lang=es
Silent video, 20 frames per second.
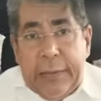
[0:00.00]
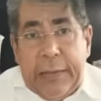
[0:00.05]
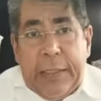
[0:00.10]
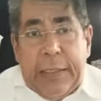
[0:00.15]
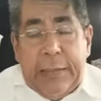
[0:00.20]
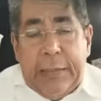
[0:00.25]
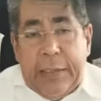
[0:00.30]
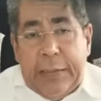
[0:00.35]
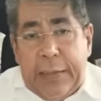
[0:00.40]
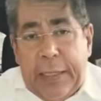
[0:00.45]
de
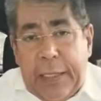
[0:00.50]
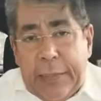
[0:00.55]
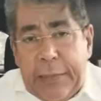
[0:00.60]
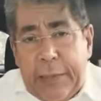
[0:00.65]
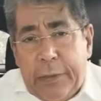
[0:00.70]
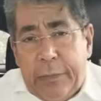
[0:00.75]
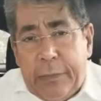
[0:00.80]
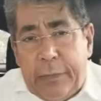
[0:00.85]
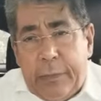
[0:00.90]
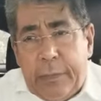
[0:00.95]
que se
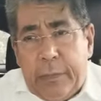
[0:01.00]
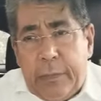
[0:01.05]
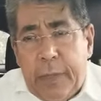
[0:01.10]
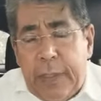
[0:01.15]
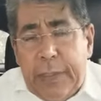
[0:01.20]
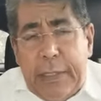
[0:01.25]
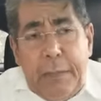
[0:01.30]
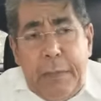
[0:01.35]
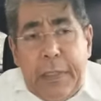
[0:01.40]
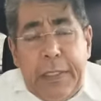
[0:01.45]
trate,
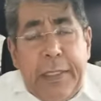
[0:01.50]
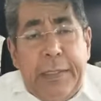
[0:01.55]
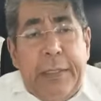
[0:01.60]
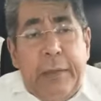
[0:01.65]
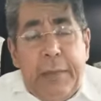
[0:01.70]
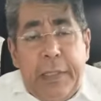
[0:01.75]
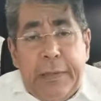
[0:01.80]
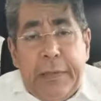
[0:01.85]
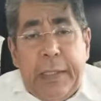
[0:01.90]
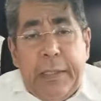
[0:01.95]

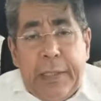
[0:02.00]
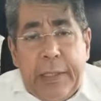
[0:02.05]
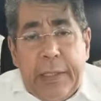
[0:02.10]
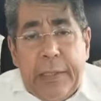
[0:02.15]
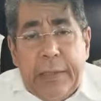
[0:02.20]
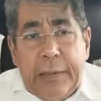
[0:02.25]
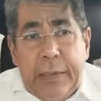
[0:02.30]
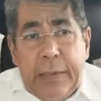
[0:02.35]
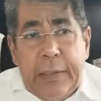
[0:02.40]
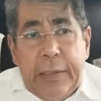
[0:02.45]
independientemente
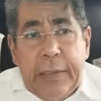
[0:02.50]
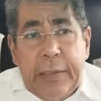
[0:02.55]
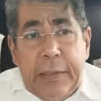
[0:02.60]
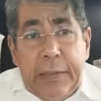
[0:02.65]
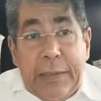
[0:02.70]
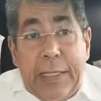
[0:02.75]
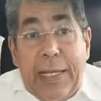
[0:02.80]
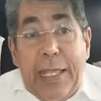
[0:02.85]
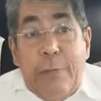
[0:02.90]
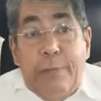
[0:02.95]
de,
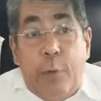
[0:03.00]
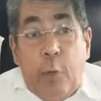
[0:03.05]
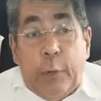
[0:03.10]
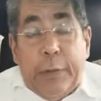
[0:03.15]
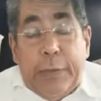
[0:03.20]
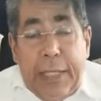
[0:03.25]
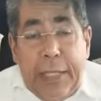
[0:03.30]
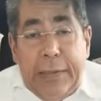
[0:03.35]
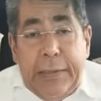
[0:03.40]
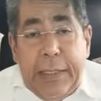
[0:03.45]
de la
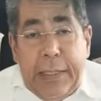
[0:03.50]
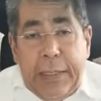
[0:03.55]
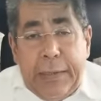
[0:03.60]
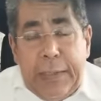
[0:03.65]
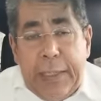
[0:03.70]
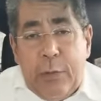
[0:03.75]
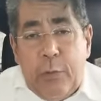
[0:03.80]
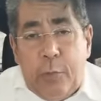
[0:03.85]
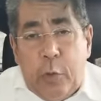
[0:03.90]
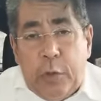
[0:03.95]
importancia que
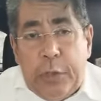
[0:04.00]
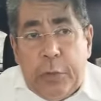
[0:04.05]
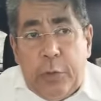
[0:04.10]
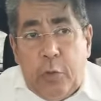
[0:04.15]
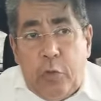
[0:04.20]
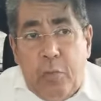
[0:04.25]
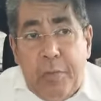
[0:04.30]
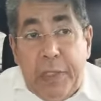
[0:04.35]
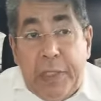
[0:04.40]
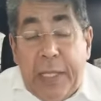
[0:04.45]
tiene un
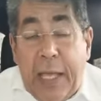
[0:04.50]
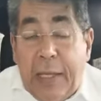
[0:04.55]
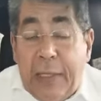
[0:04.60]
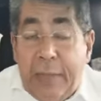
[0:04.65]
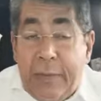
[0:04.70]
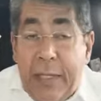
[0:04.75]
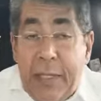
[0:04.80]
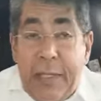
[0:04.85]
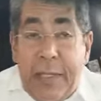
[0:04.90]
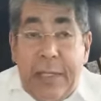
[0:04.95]
proceso comicial.
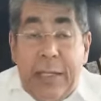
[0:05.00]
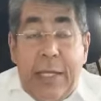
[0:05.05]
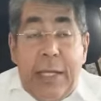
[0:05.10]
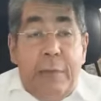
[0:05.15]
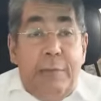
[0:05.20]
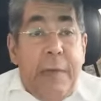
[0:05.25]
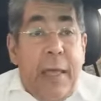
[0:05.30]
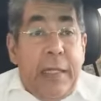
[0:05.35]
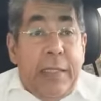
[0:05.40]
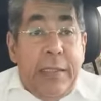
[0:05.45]

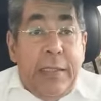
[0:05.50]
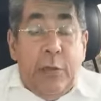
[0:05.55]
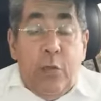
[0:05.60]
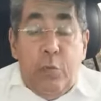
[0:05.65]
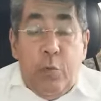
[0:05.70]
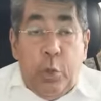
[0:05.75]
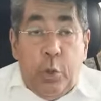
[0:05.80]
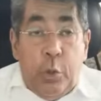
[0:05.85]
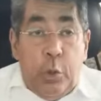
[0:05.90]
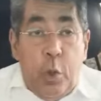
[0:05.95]
El país
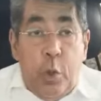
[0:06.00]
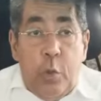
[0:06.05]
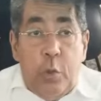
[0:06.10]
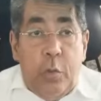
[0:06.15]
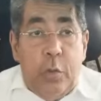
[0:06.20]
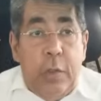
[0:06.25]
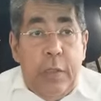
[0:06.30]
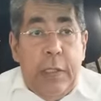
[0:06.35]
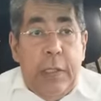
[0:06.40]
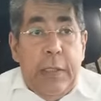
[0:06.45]
somos
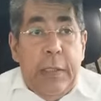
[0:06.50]
todos.